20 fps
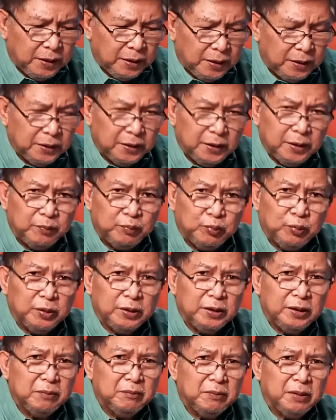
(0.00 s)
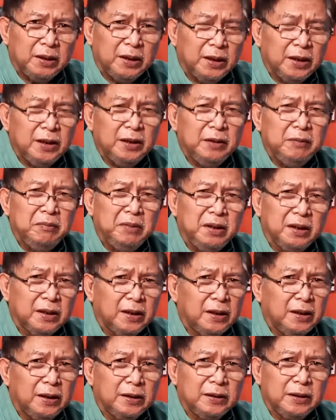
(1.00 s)
hindi pwedeng manahimik
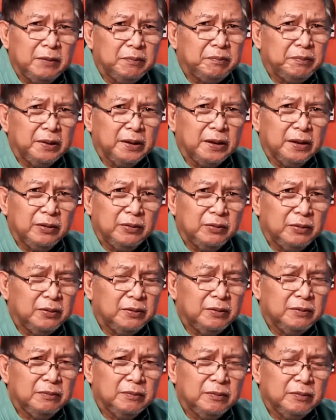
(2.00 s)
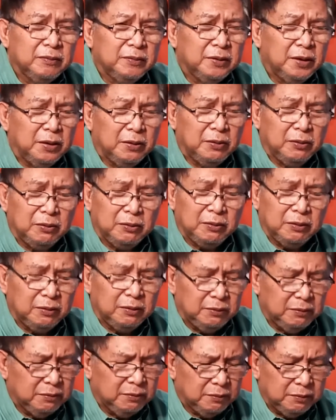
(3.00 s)
ang ating Panginoon. The
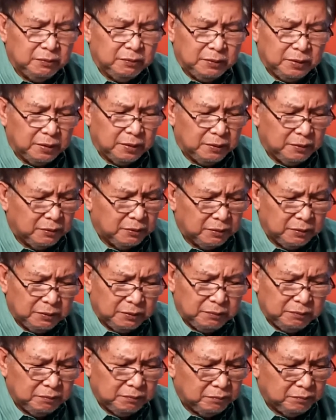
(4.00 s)
Lord, the Lord